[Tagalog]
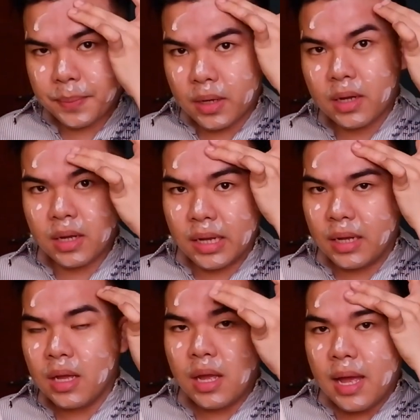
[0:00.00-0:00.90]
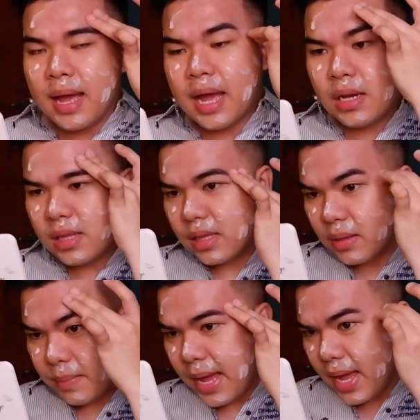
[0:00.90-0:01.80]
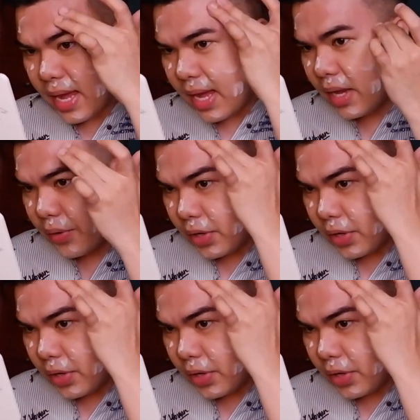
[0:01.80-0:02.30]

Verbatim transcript: kapag aalis ng bahay